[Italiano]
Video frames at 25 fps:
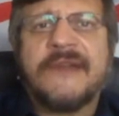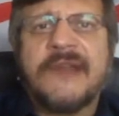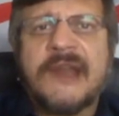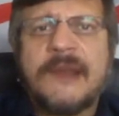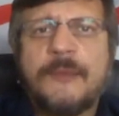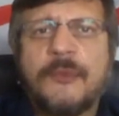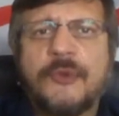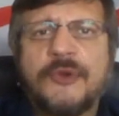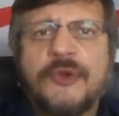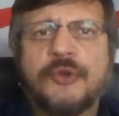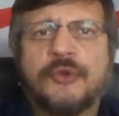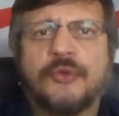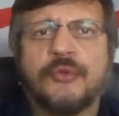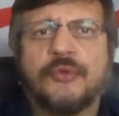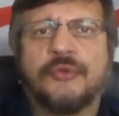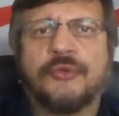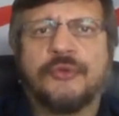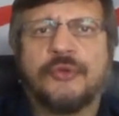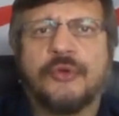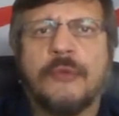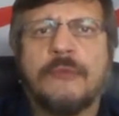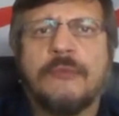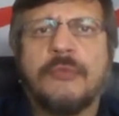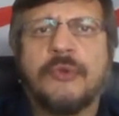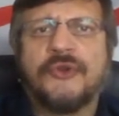Faremo di
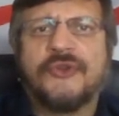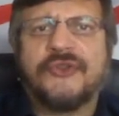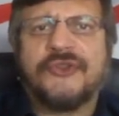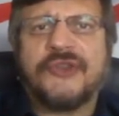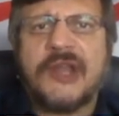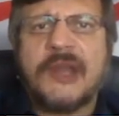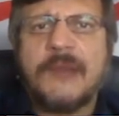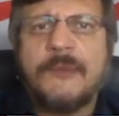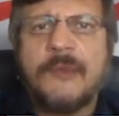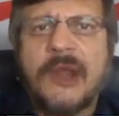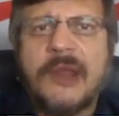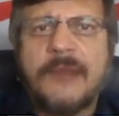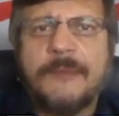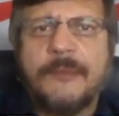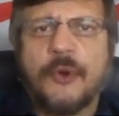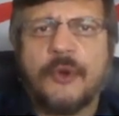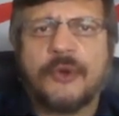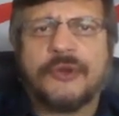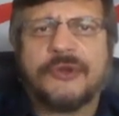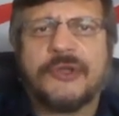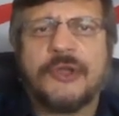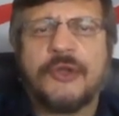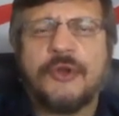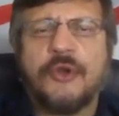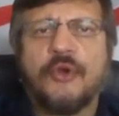tutto, busseremo alle
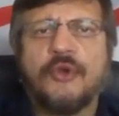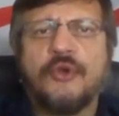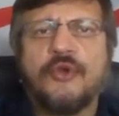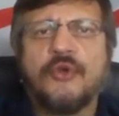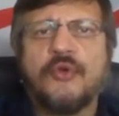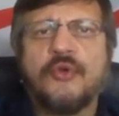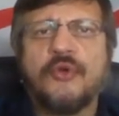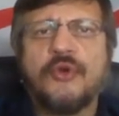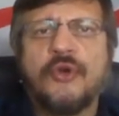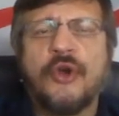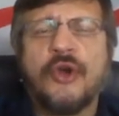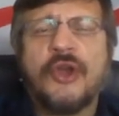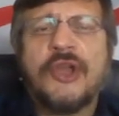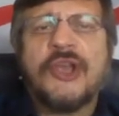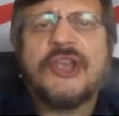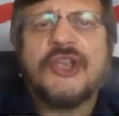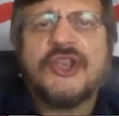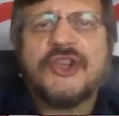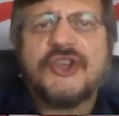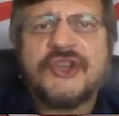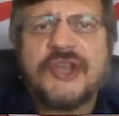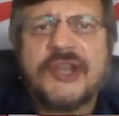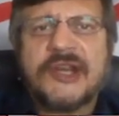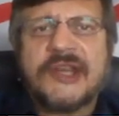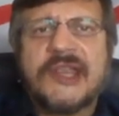porte di ognuno,
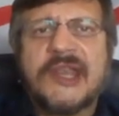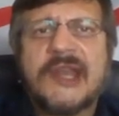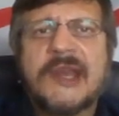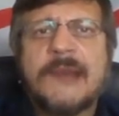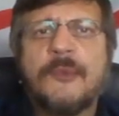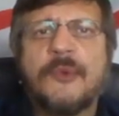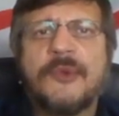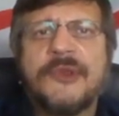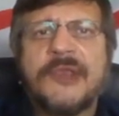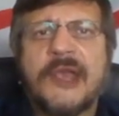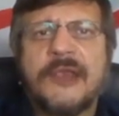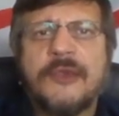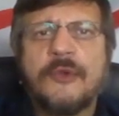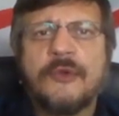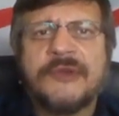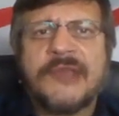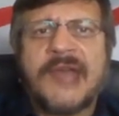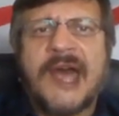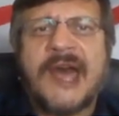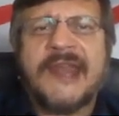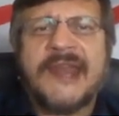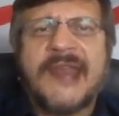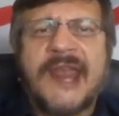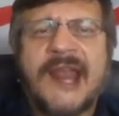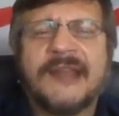cercheremo di
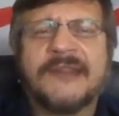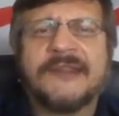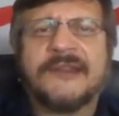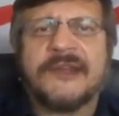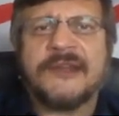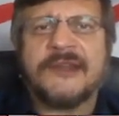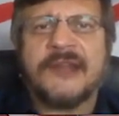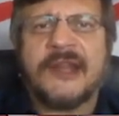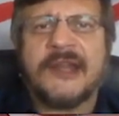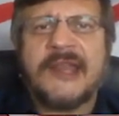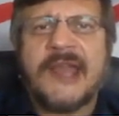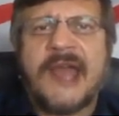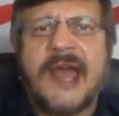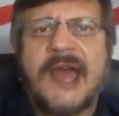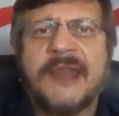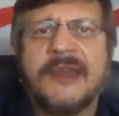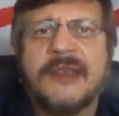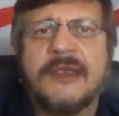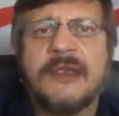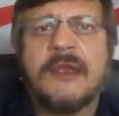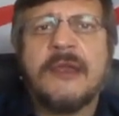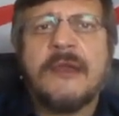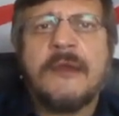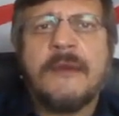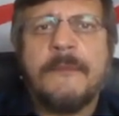aiutare altri
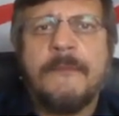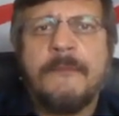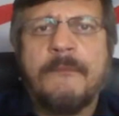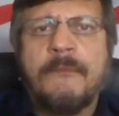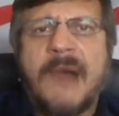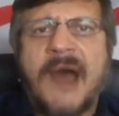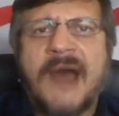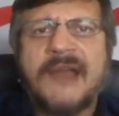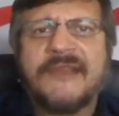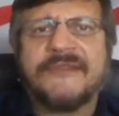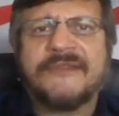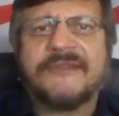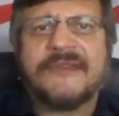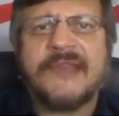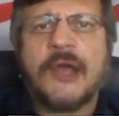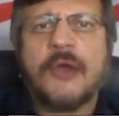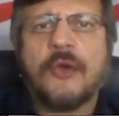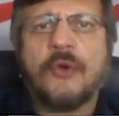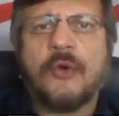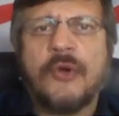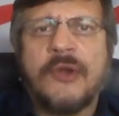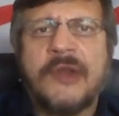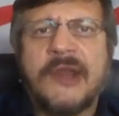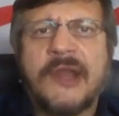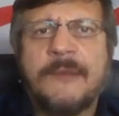italiani.
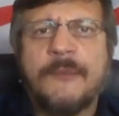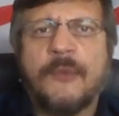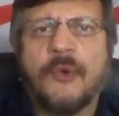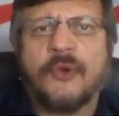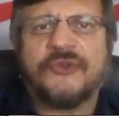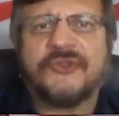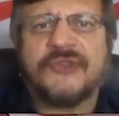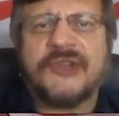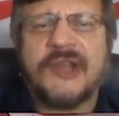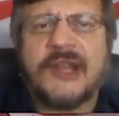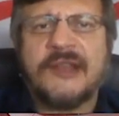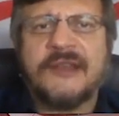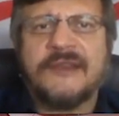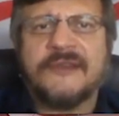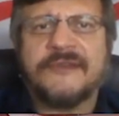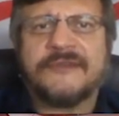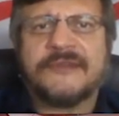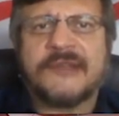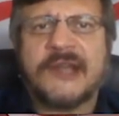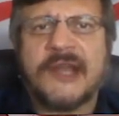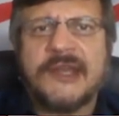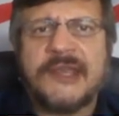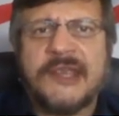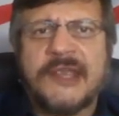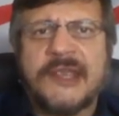Basta con l'elemosina
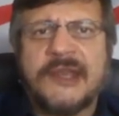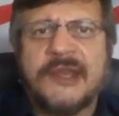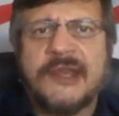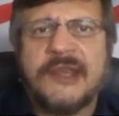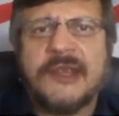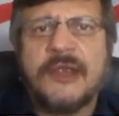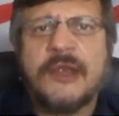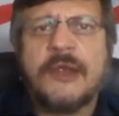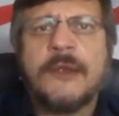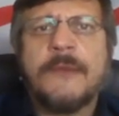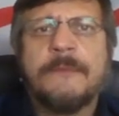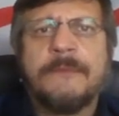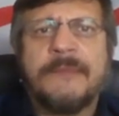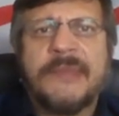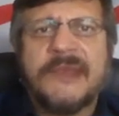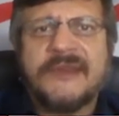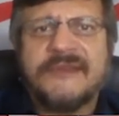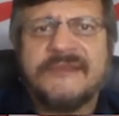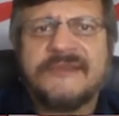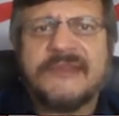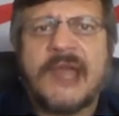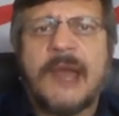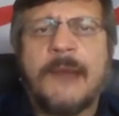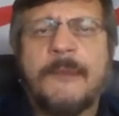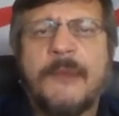agli stranieri,
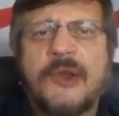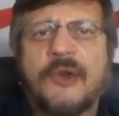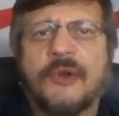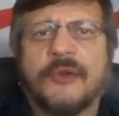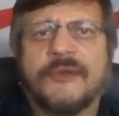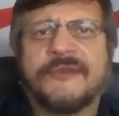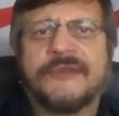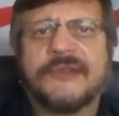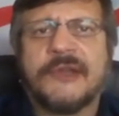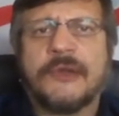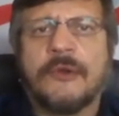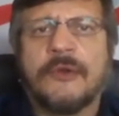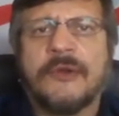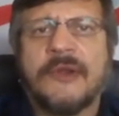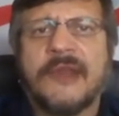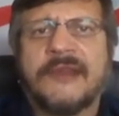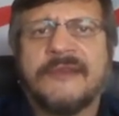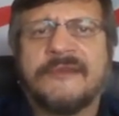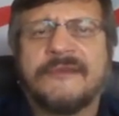pensiamo ai nostri